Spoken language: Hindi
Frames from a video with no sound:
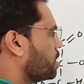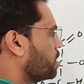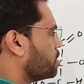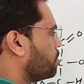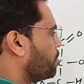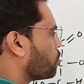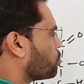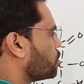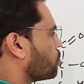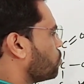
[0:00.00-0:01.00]
इसमें मैं
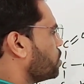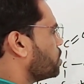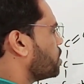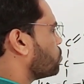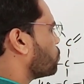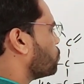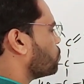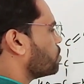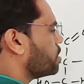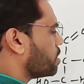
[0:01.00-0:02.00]
ऑक्सीजन को इधर जोड़ दो
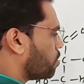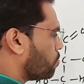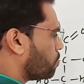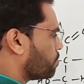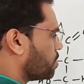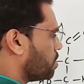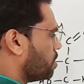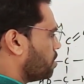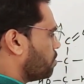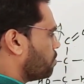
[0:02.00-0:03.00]
देता हूँ
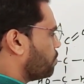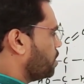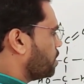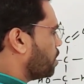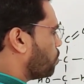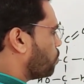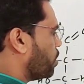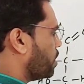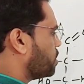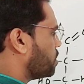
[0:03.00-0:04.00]
फिर ये ओ
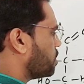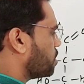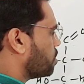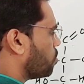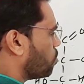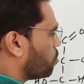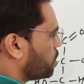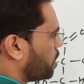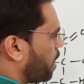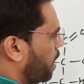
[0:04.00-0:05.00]
एच और
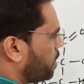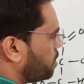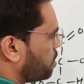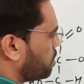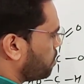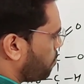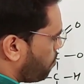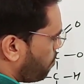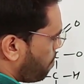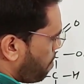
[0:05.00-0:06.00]
ये एच
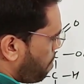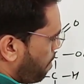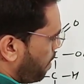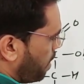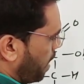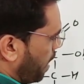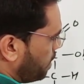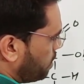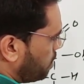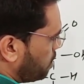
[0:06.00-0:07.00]

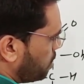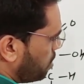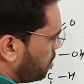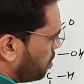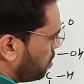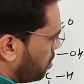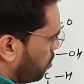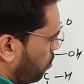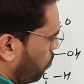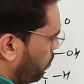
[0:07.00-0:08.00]
एच
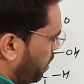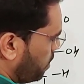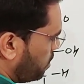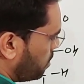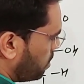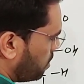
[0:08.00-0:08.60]
ओ एच